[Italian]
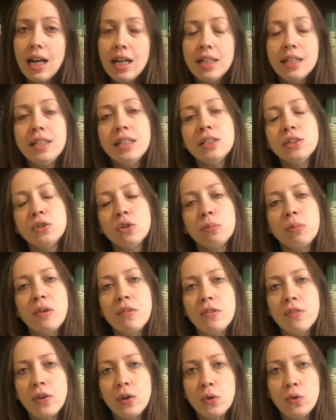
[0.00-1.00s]
All'inizio mi
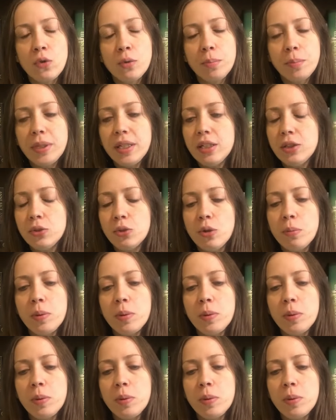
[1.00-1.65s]
aveva colpito,